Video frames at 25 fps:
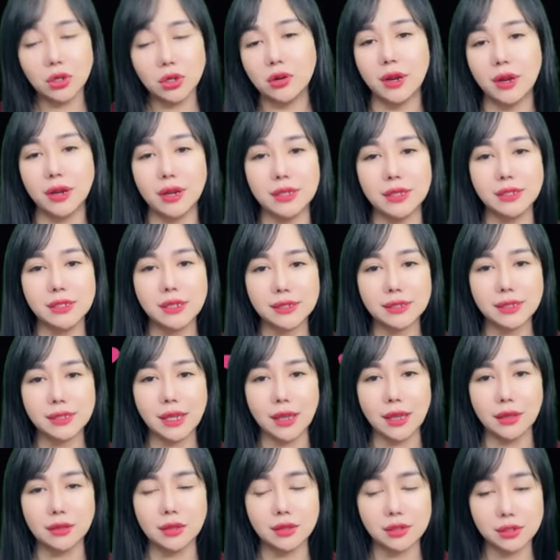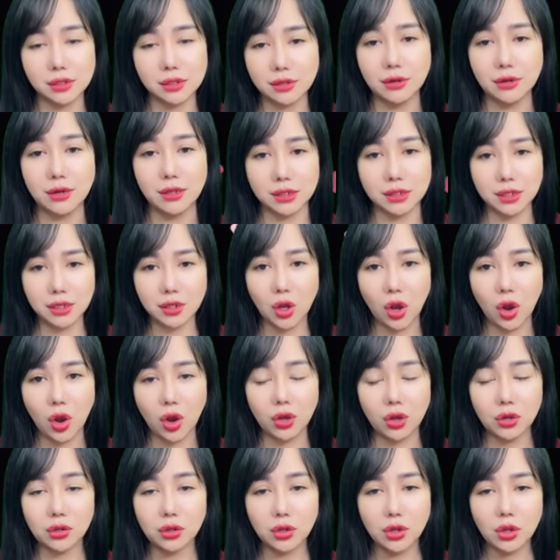Bà kia, mau bỏ dao
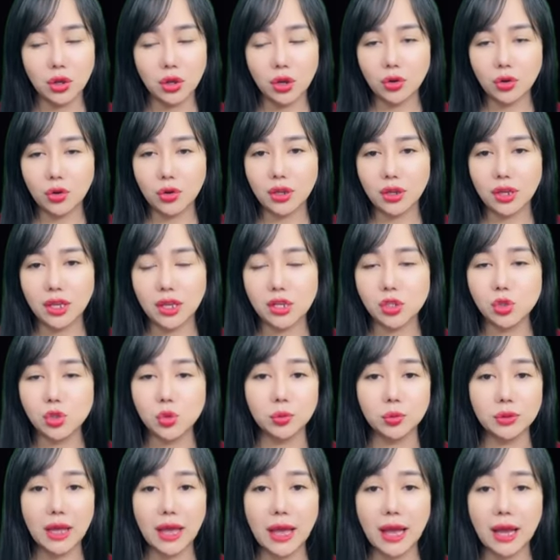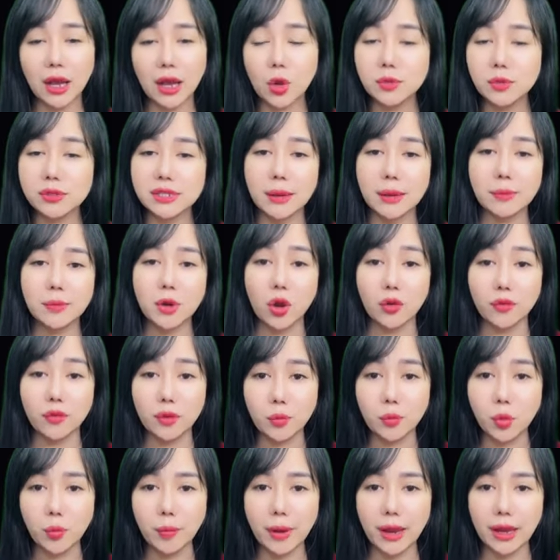xuống. Mặc cho Trần Luật vội lên
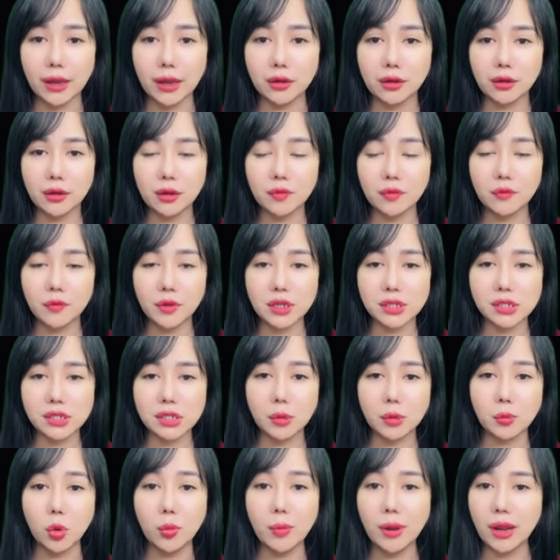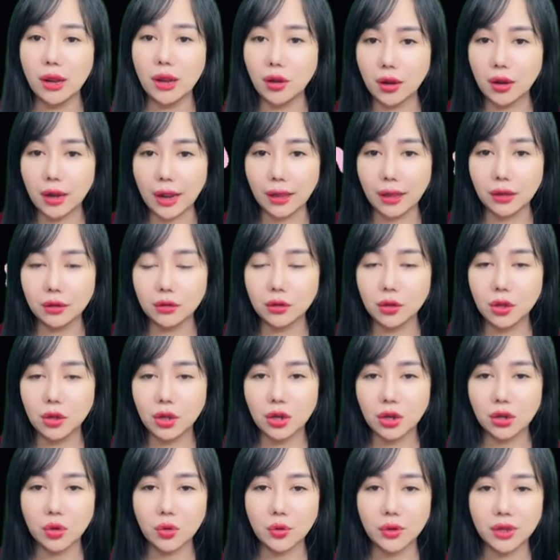tiếng can ngăn, còn dao đã ghim vào
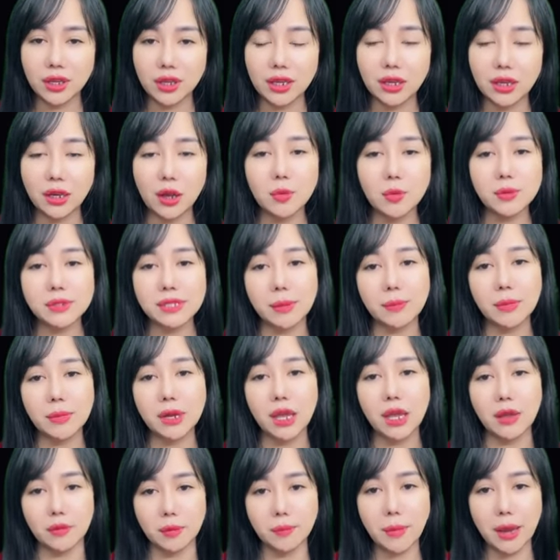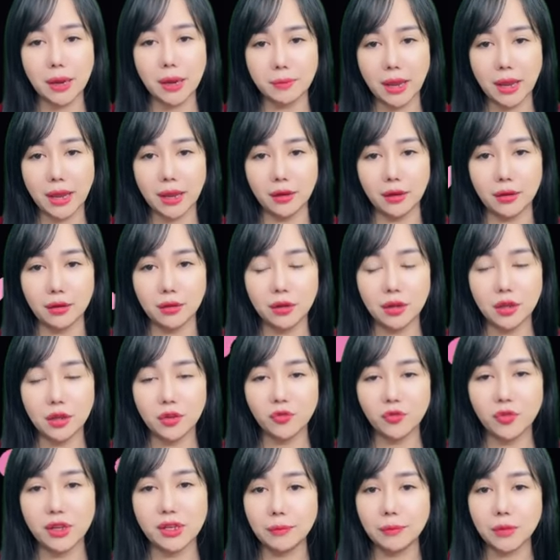da thịt của người trước mặt, máu bắt
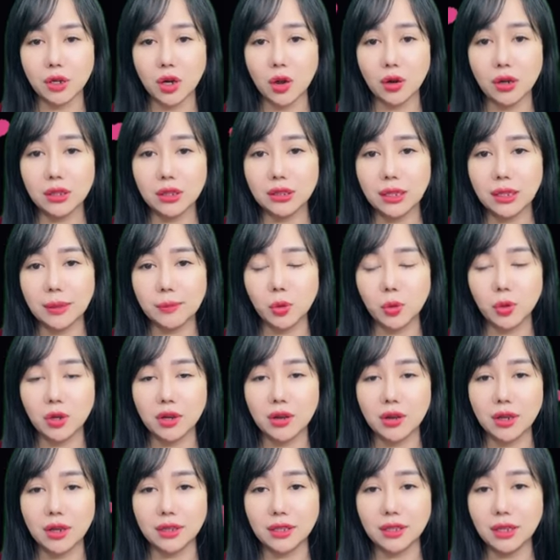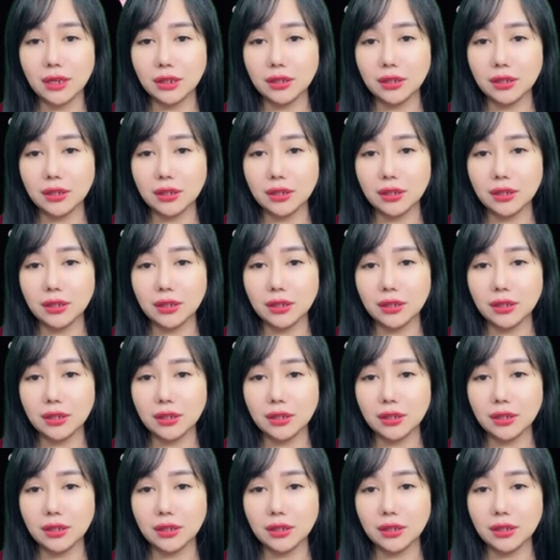đầu rỉ xuống sàn nhà.